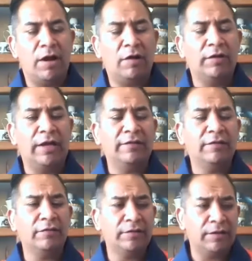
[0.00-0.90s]
Wow,
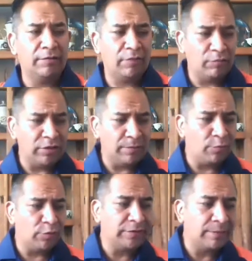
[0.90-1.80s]
eso es, muy
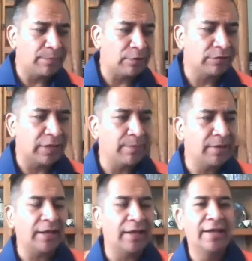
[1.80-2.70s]
importante, pero
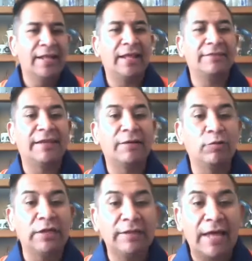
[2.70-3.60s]
también la, la
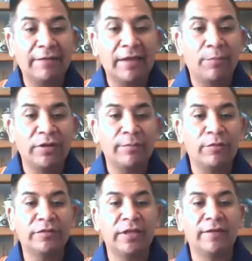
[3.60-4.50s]
seguridad que
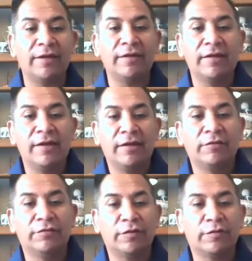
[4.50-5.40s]
podemos tener
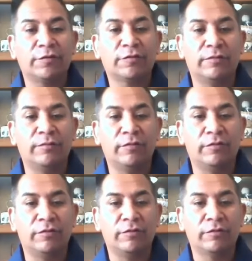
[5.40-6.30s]
nosotros
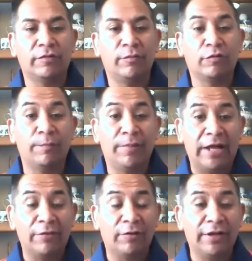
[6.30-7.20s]
como, como
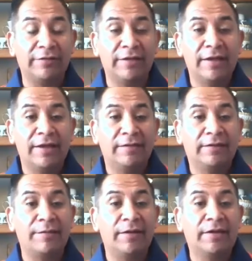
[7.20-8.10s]
compradores
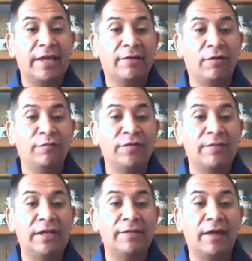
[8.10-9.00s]
de saber qué
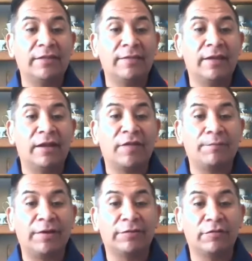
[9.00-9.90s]
confiabilidad tiene la
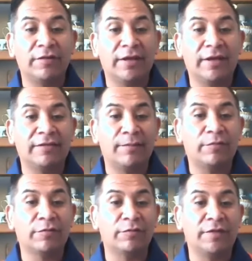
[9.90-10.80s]
otra persona que
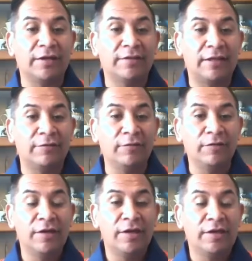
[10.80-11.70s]
estamos contactando